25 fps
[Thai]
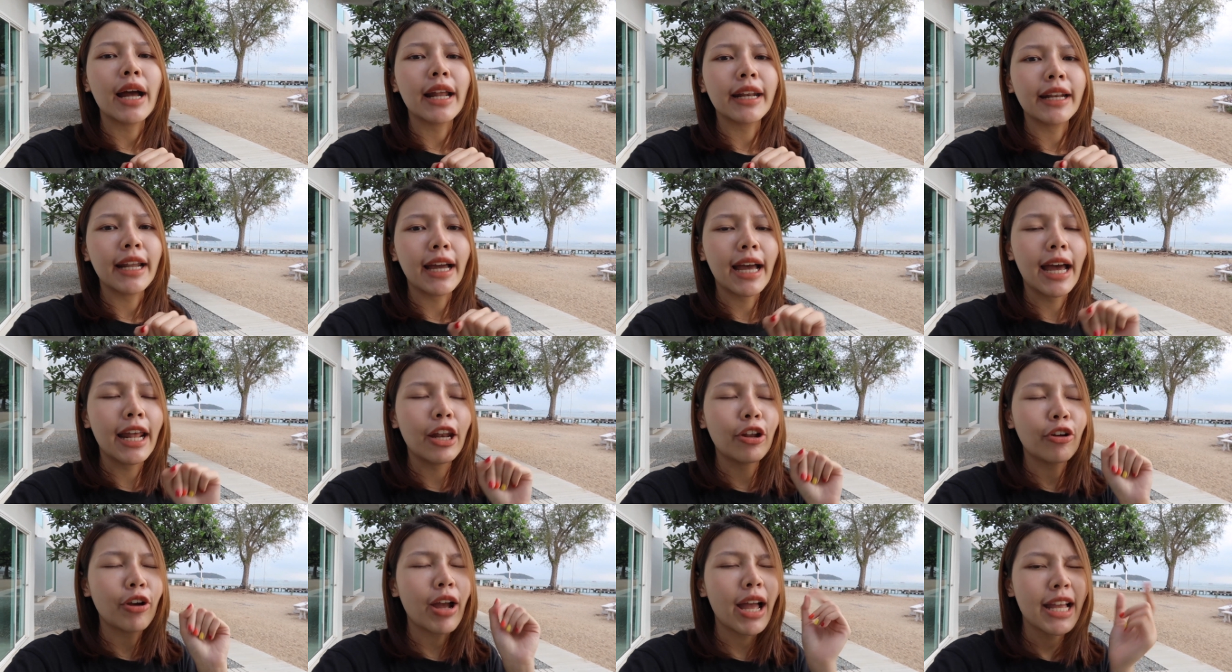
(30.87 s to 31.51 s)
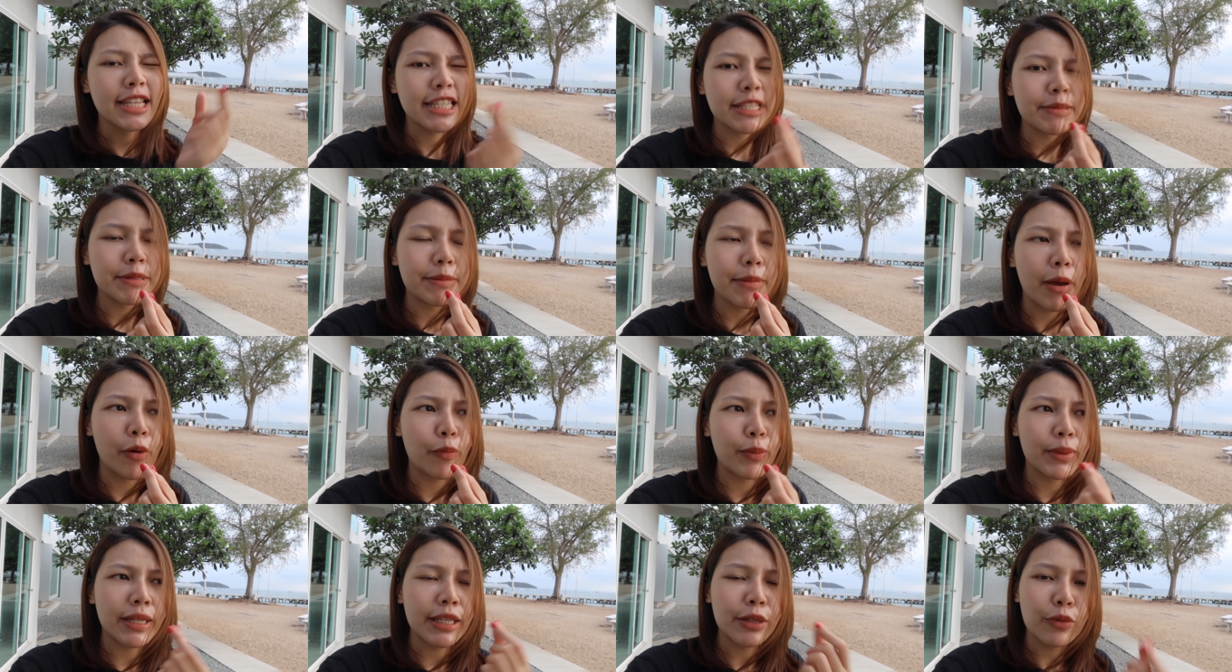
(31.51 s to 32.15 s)
กันนะคะแล้วก็อาจจะมีแบ
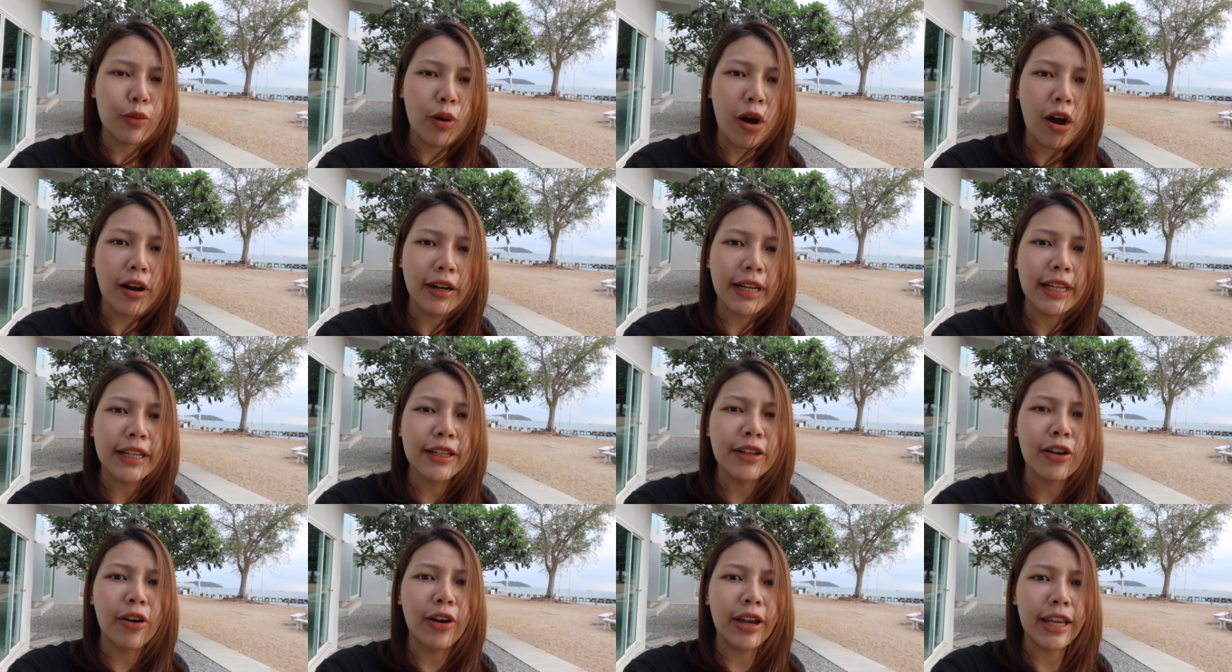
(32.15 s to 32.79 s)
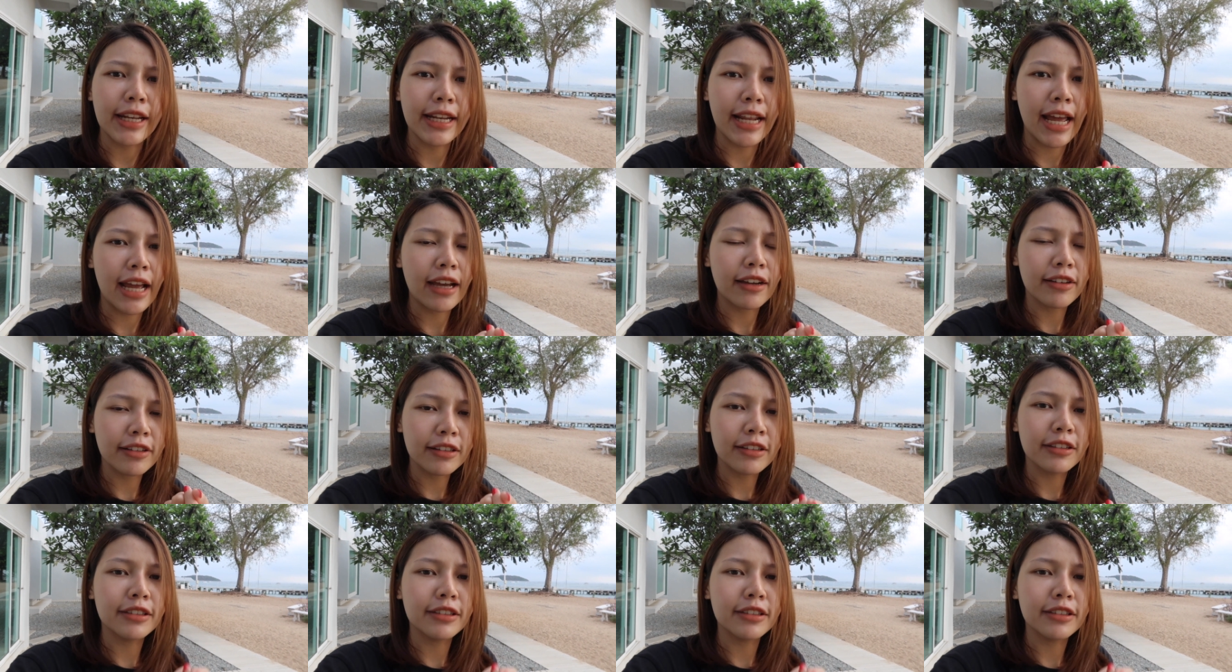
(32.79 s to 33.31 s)
บมินิวอล์กนิดหน่อยนะ